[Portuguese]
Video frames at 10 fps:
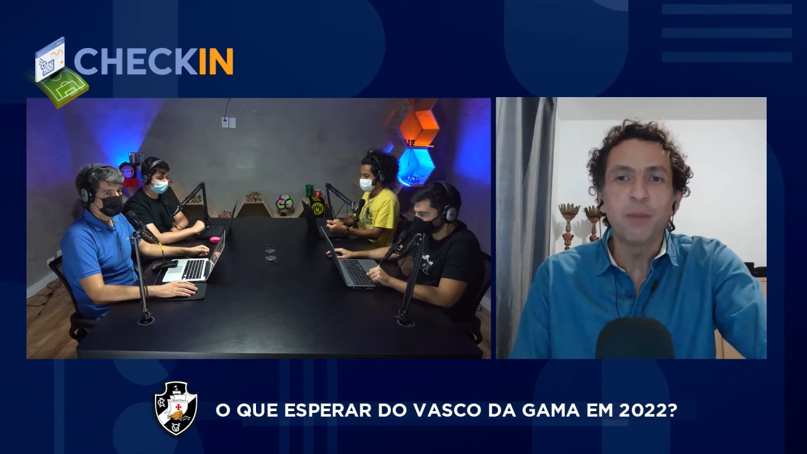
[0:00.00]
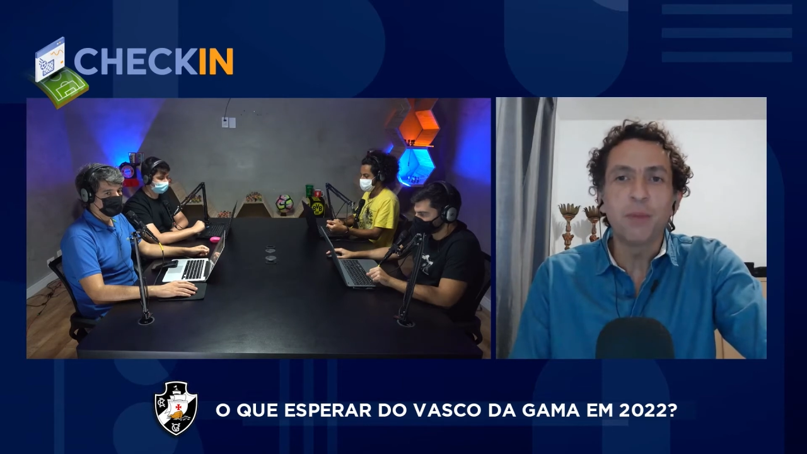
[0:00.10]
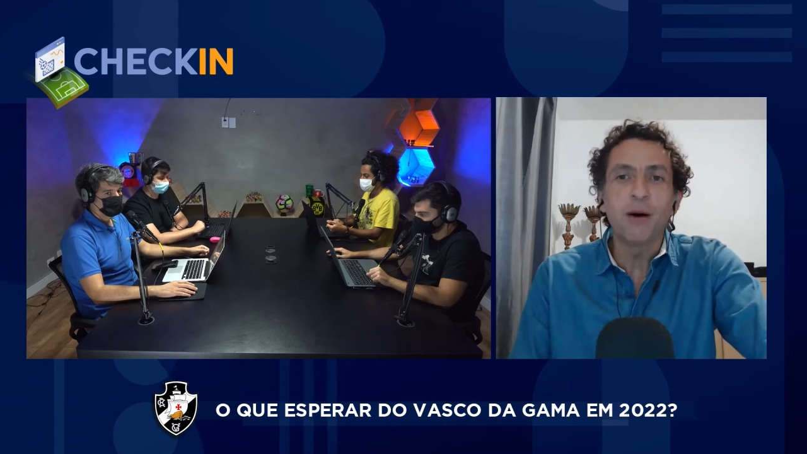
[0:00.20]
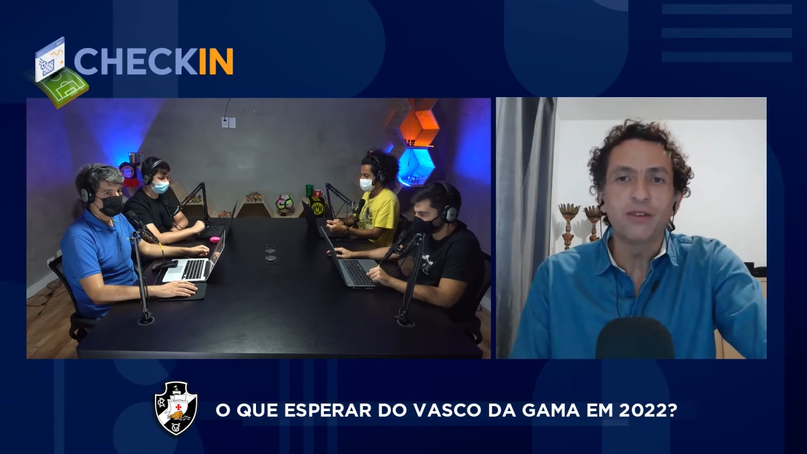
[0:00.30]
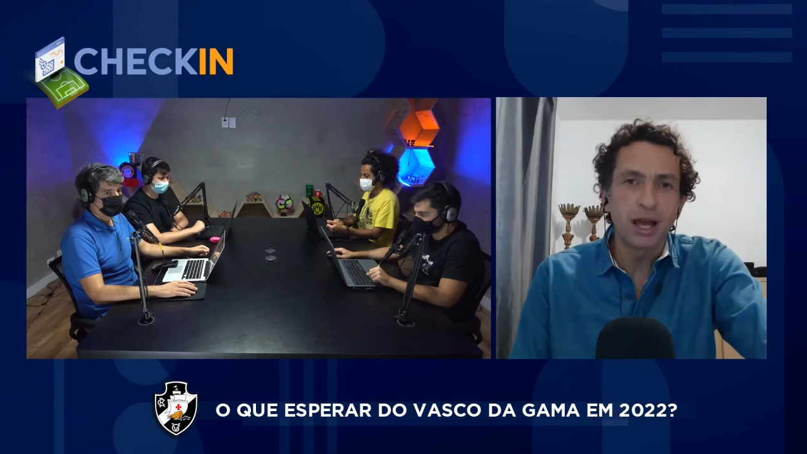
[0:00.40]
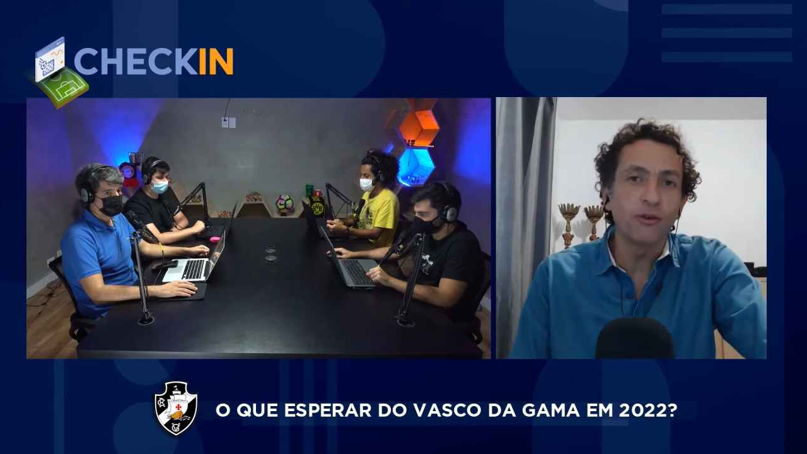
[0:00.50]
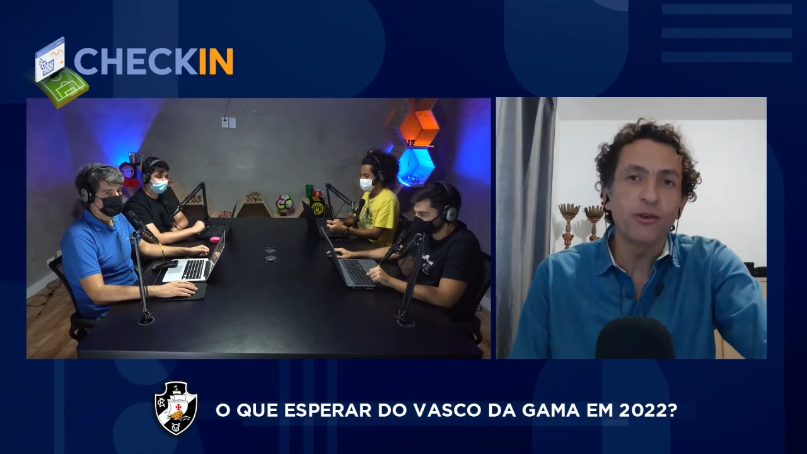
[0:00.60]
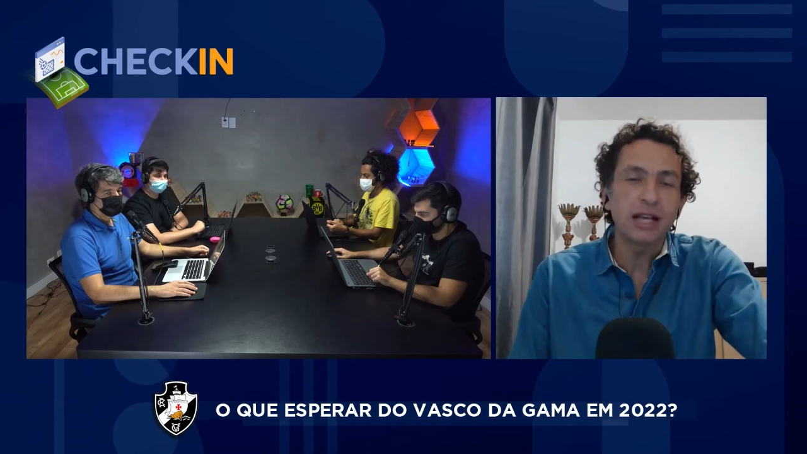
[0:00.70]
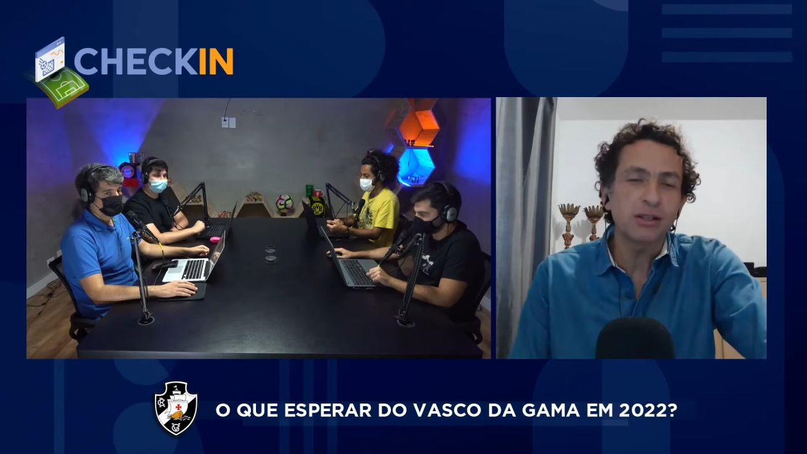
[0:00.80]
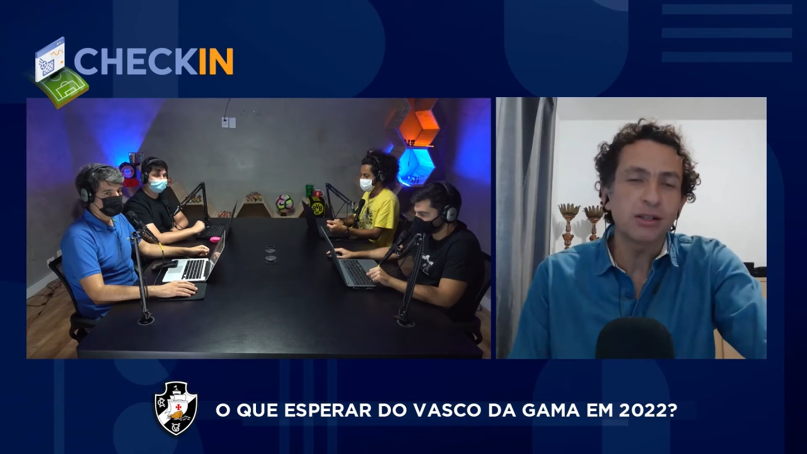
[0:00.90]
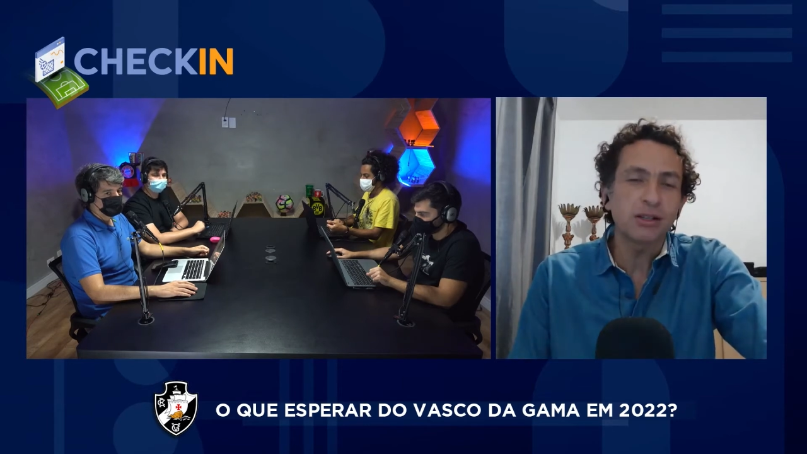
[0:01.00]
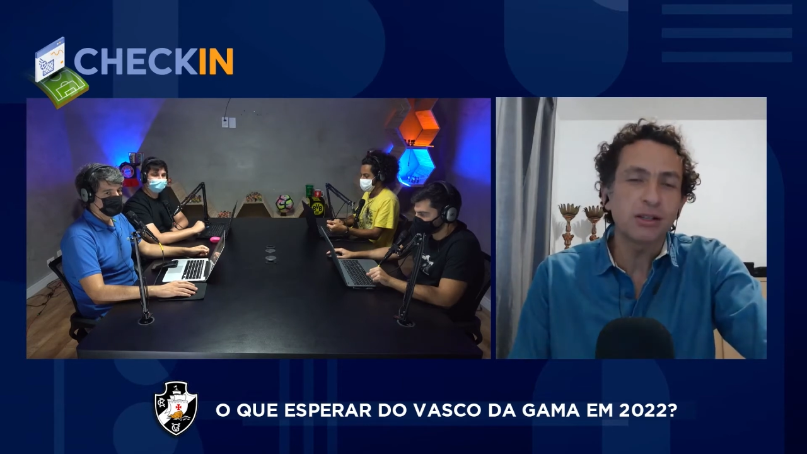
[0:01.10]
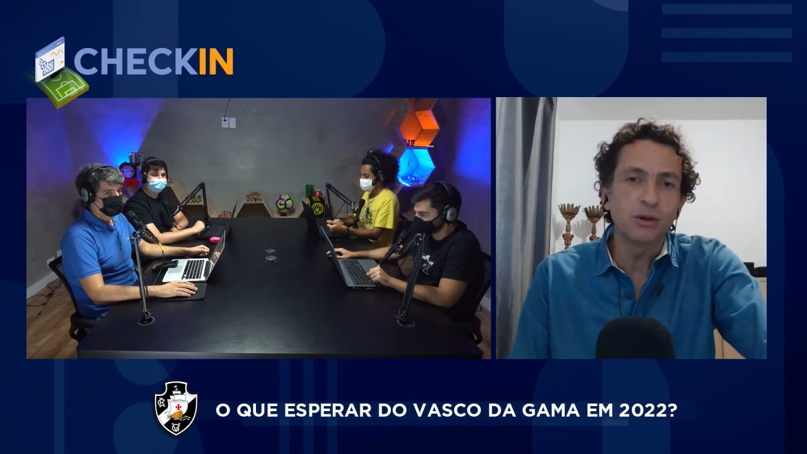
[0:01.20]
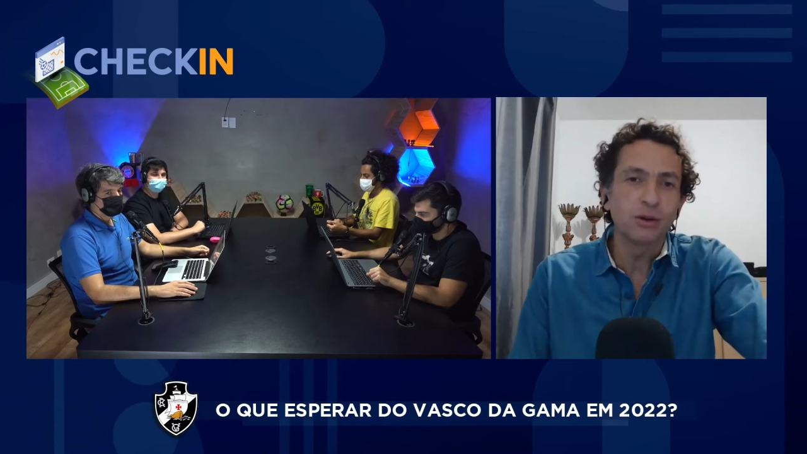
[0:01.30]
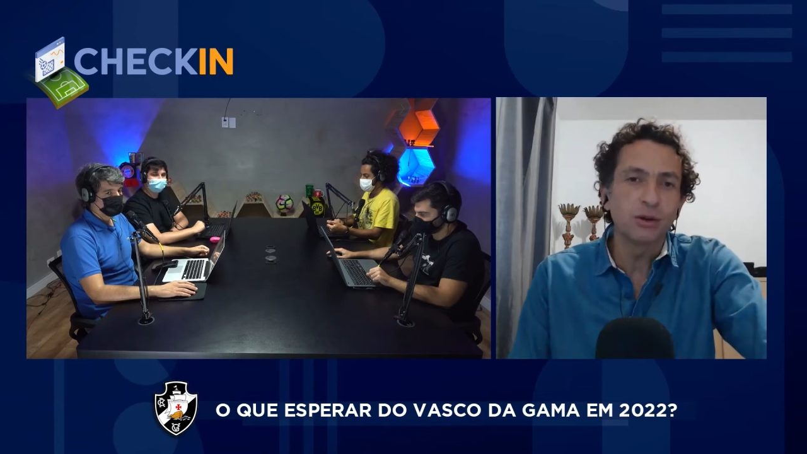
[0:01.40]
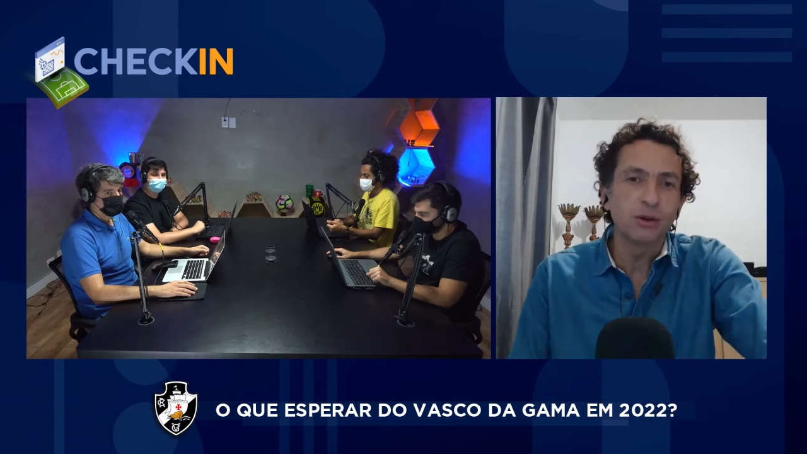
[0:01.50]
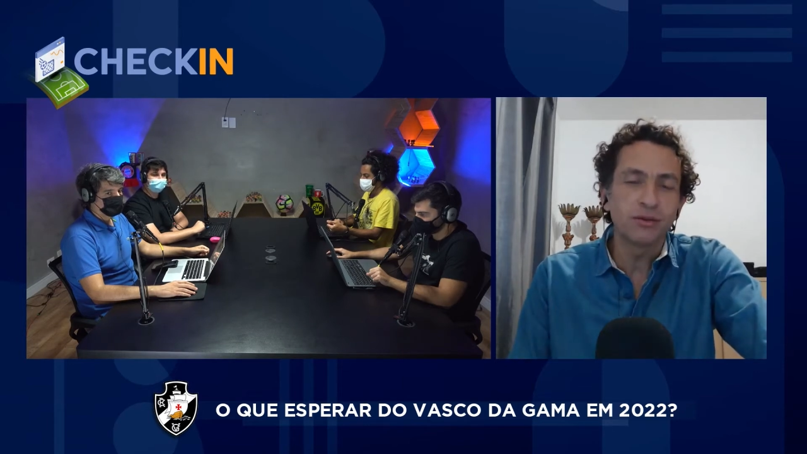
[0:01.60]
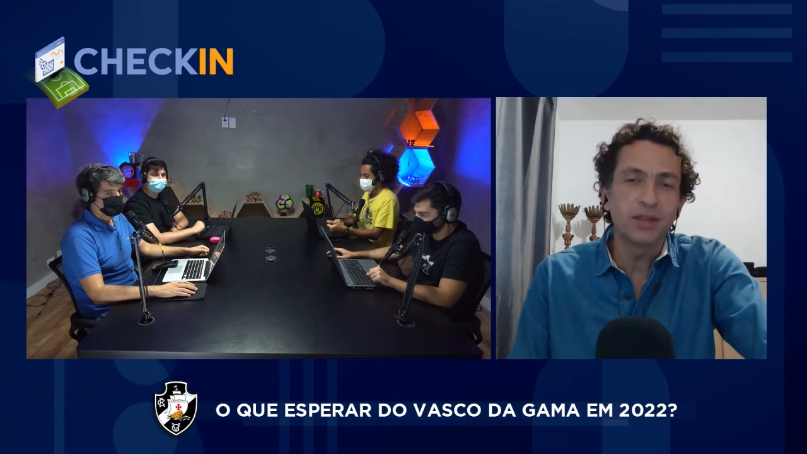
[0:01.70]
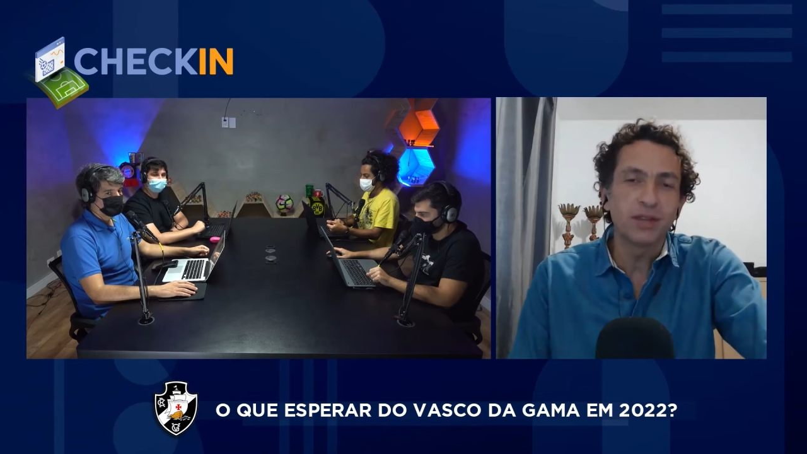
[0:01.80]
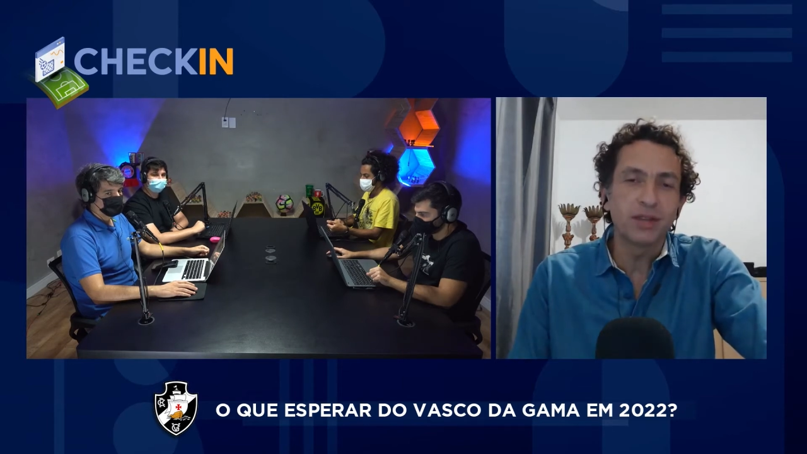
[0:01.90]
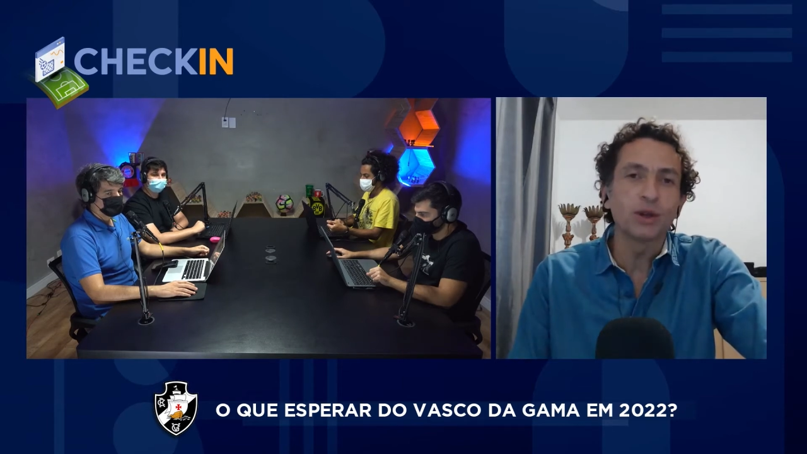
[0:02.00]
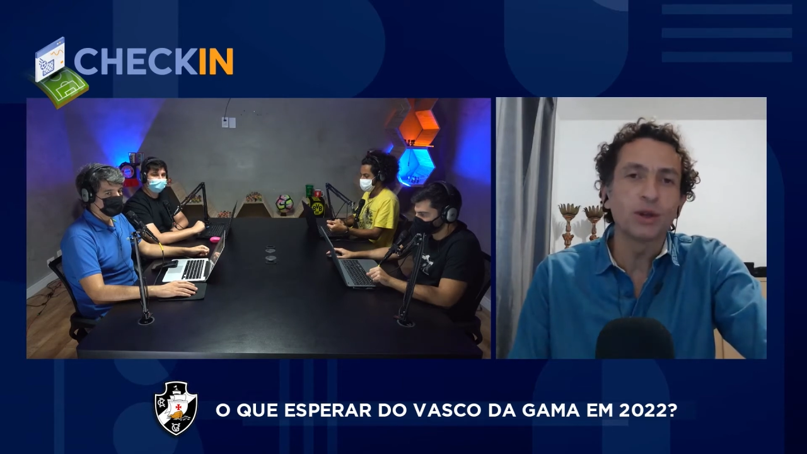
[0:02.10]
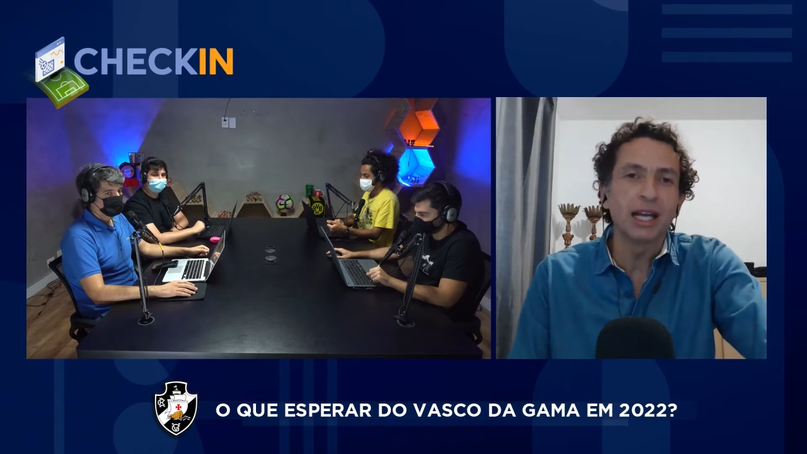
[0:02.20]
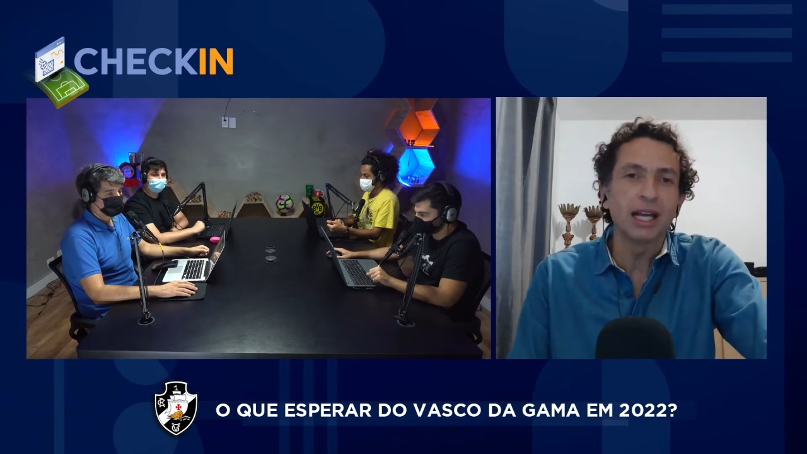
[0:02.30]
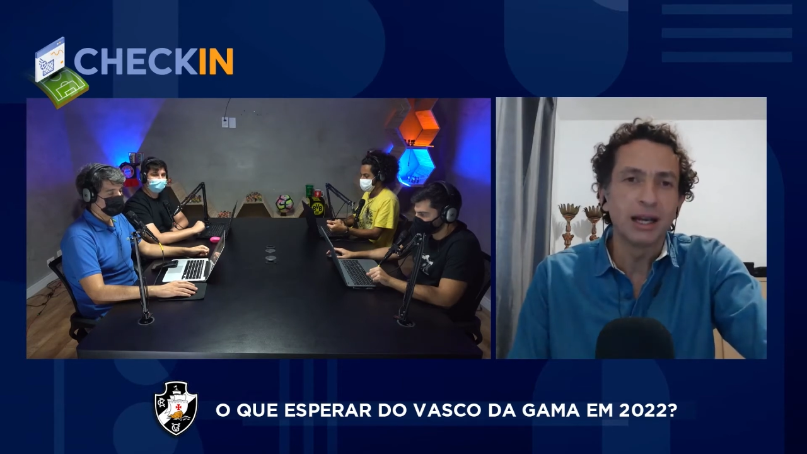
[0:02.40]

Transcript: é o Vasco dentro dele. Né?